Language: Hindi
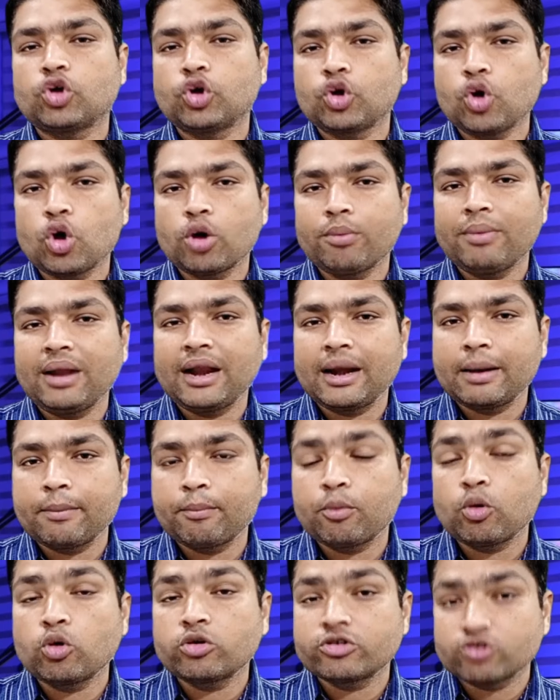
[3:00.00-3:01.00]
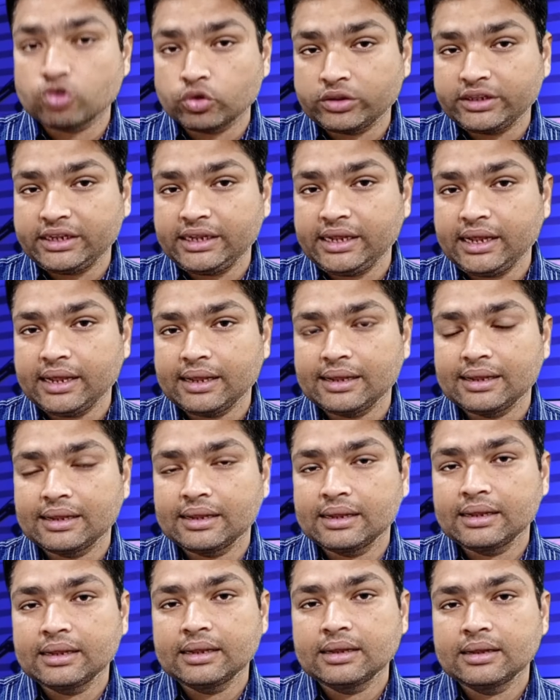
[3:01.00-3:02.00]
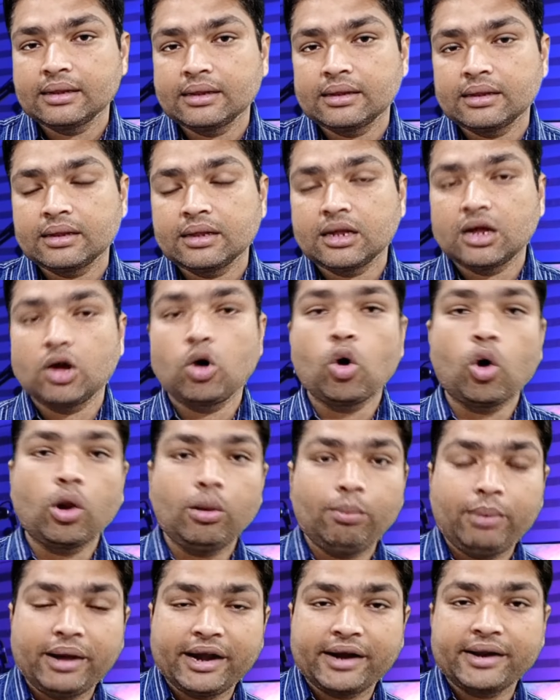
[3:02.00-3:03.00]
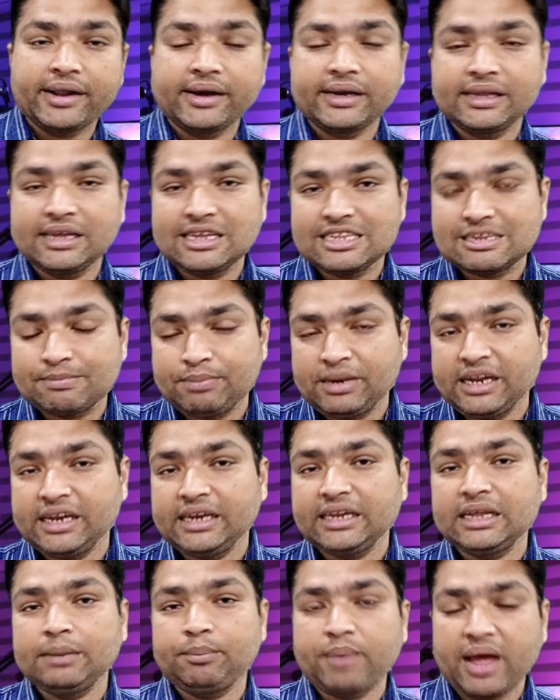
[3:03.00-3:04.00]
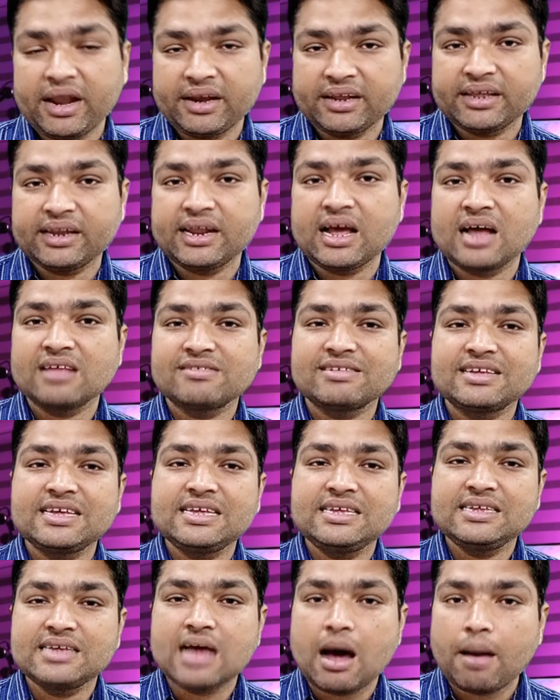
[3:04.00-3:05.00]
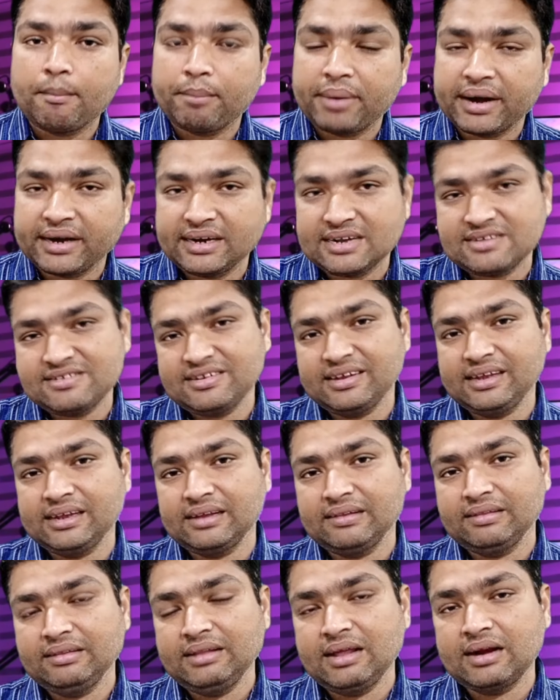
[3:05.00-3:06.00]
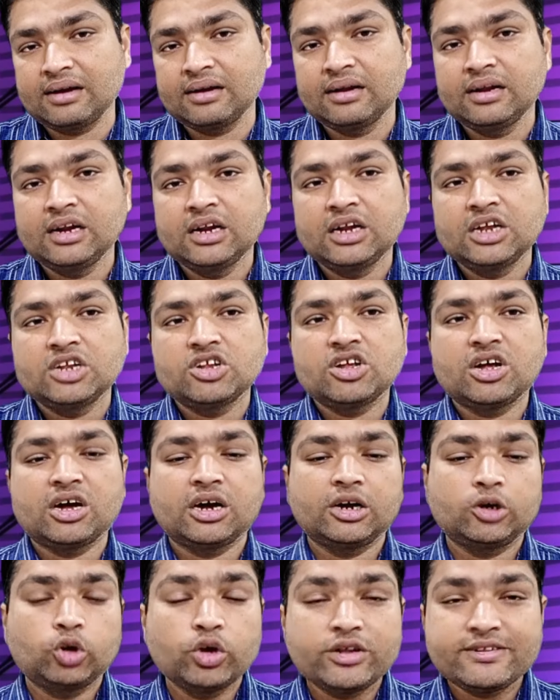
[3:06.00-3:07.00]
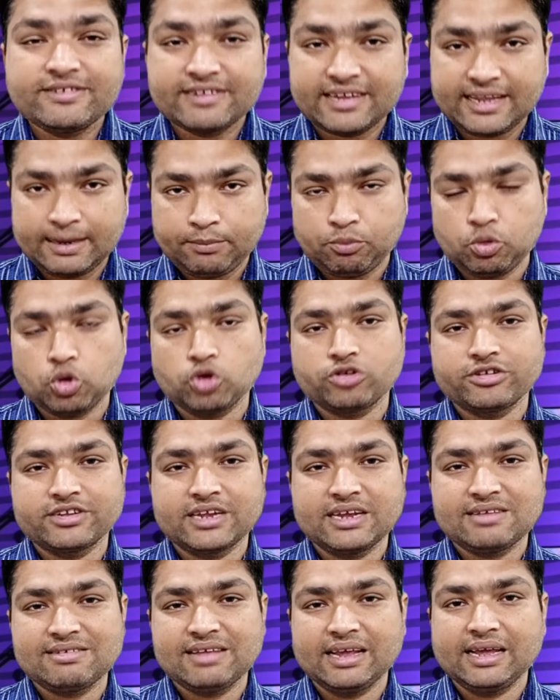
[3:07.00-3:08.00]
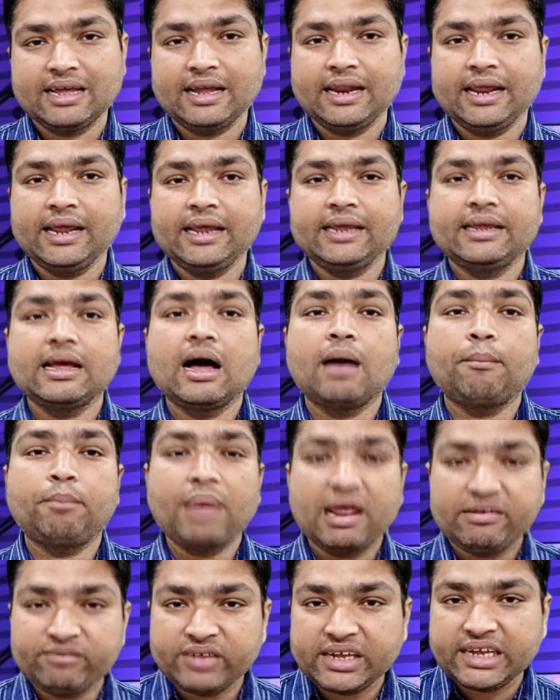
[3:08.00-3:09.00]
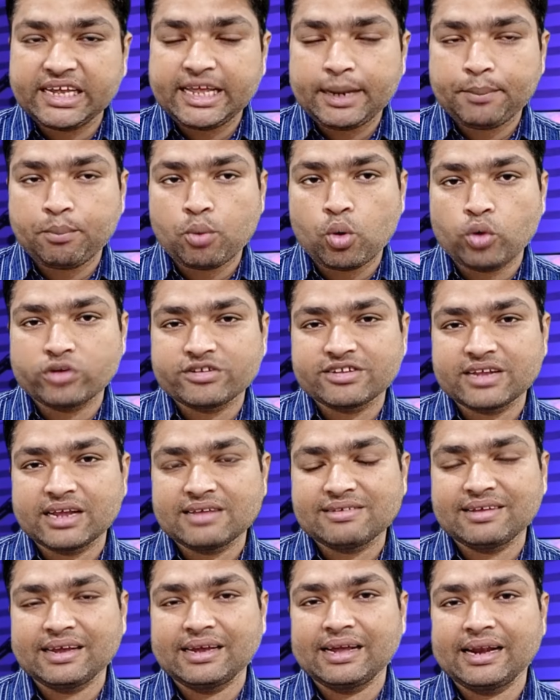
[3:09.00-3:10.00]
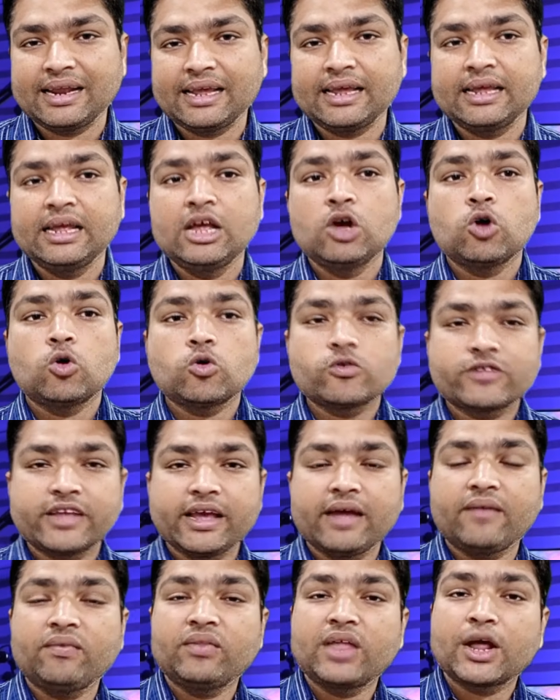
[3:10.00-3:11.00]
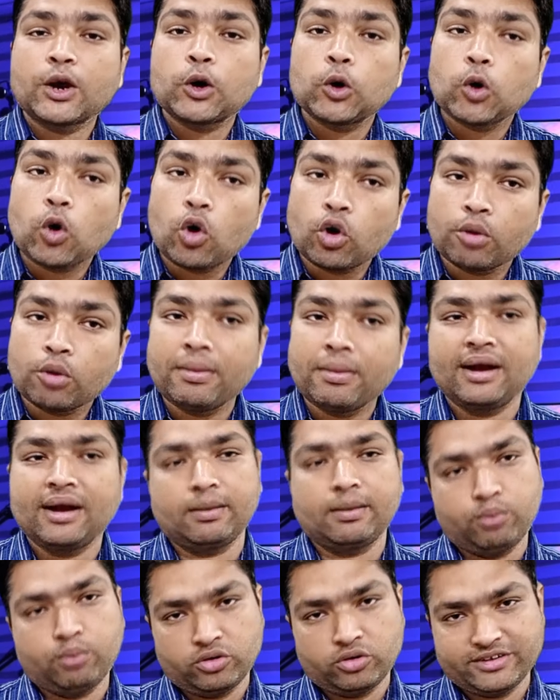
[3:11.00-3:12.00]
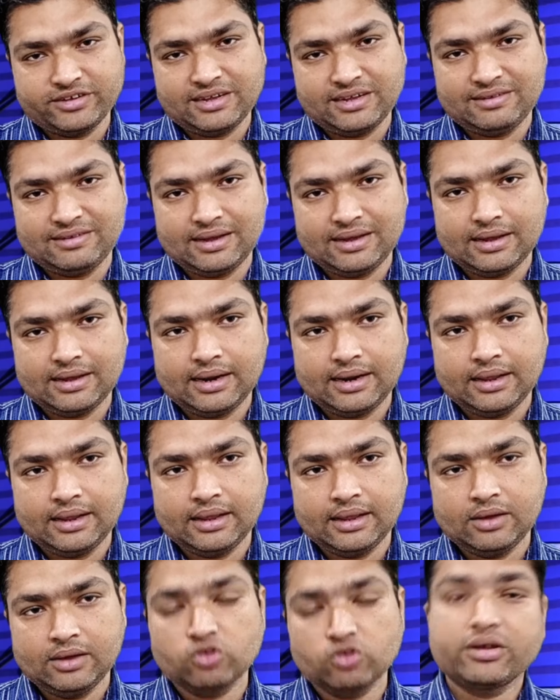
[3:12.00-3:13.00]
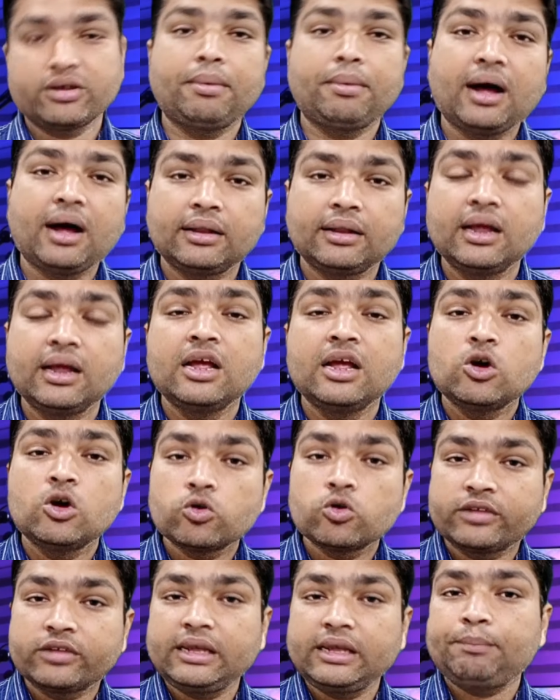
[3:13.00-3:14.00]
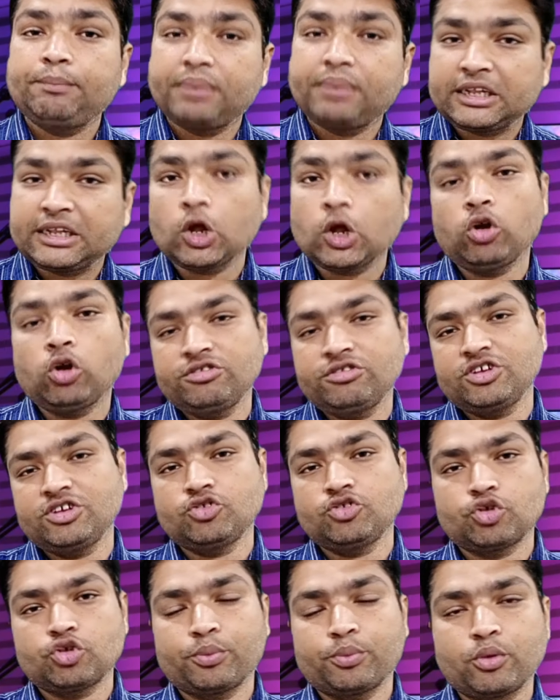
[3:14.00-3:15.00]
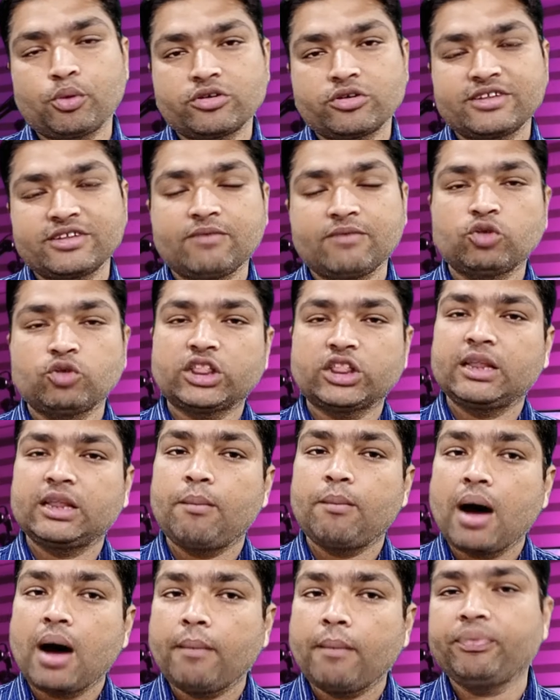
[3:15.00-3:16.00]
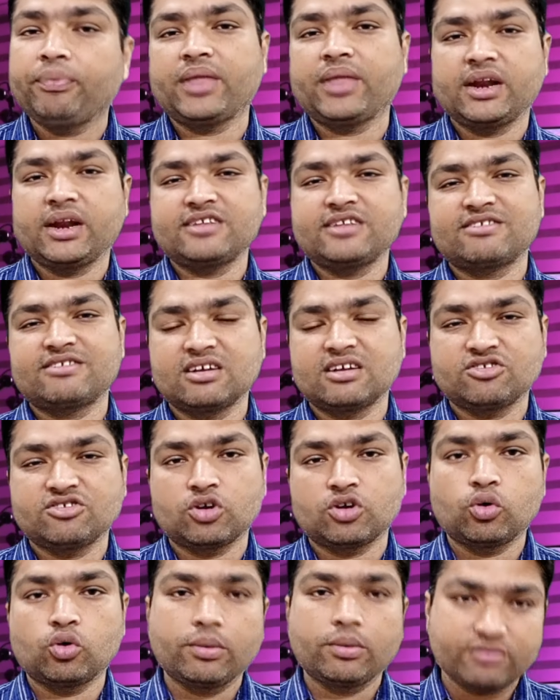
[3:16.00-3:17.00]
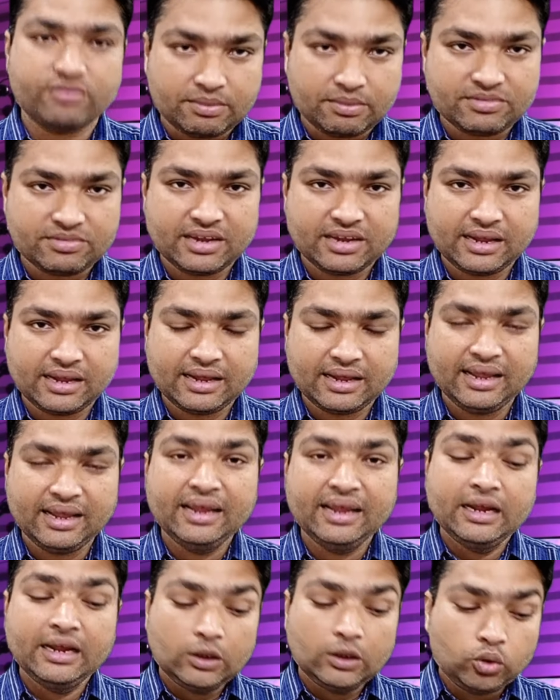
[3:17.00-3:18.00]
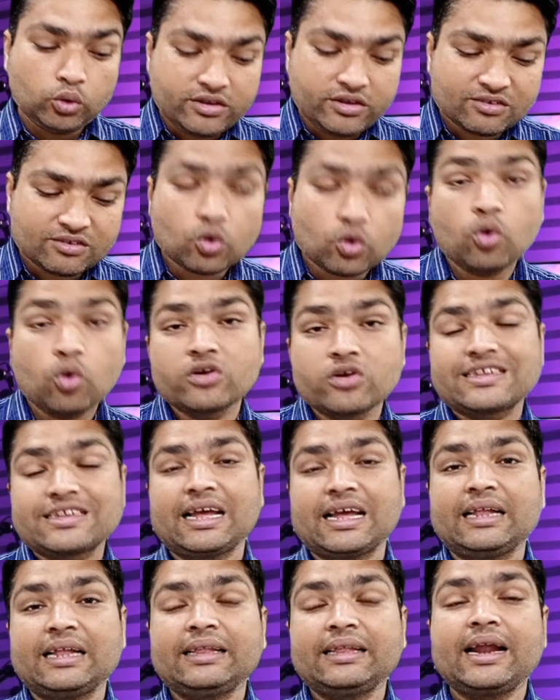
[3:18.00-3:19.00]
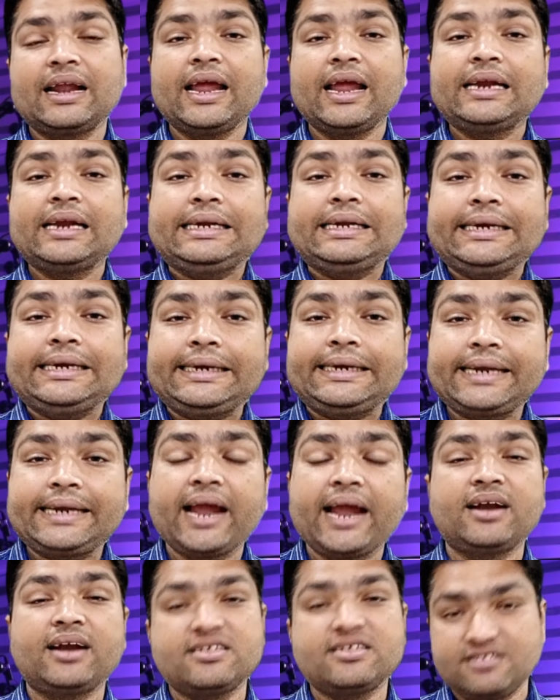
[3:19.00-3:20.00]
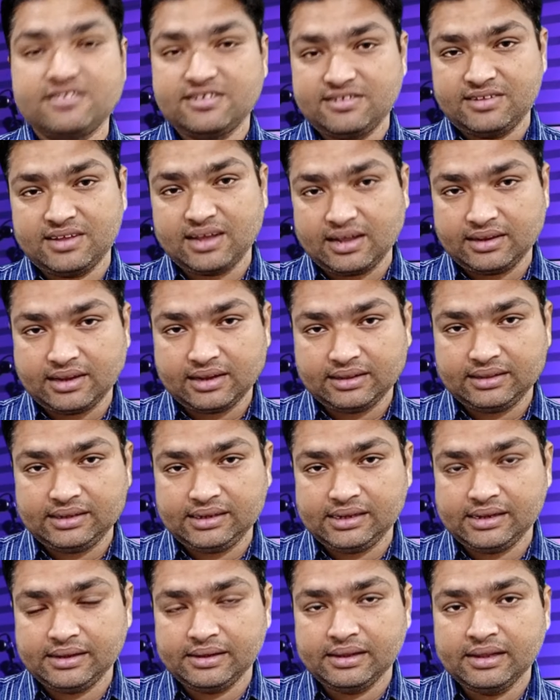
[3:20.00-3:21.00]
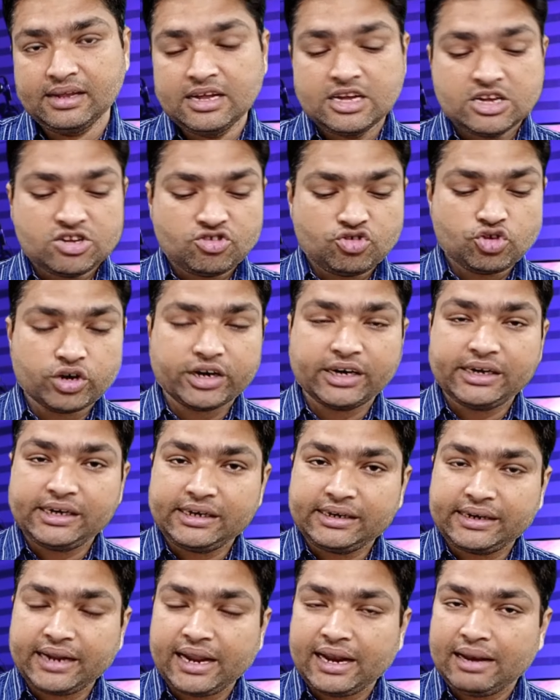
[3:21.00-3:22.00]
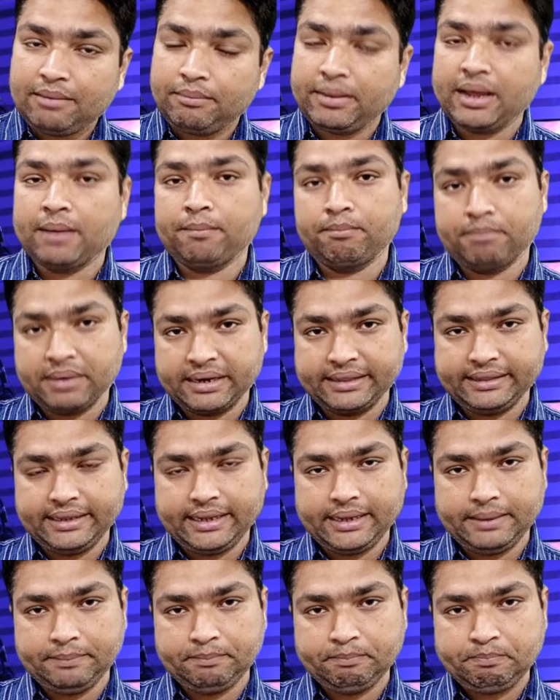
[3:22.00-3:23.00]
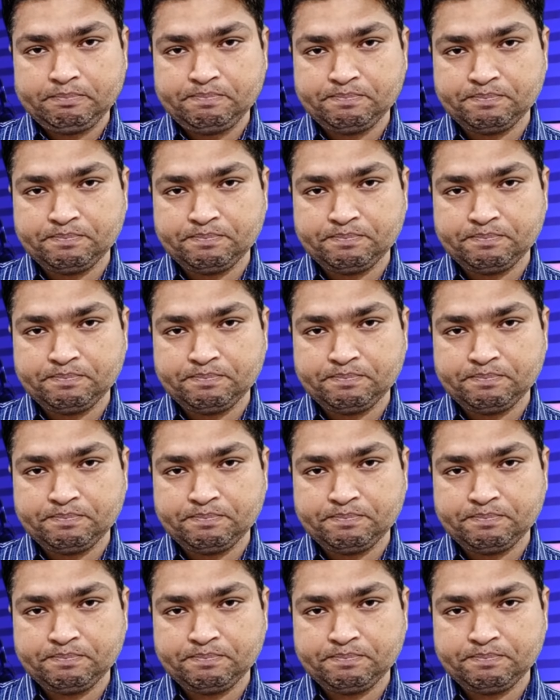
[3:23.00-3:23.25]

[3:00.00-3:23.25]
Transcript: जो नॉर्मल रिपोर्ट्स होती हैं गोल ब्लेडर की स्प्लेन की पैनक्रियाज की या प्रेगनेंसी के अंदर ट्विंस की रिपोर्ट्स कैसे करें या पेल्विक की रिपोर्ट्स कैसे करें उसके अंदर नॉर्मल रिपोर्ट्स कैसे करें उसके बाद उसकी पैथोलॉजी की जो रिपोर्ट्स हैं वो तमाम तर स्ट्रक्चर को हम समझेंगे तो इस कोर्स के अंदर एक डिटेल्ड चीज़ें आ जाती हैं जो कि डिटेल में हम पढ़ते हैं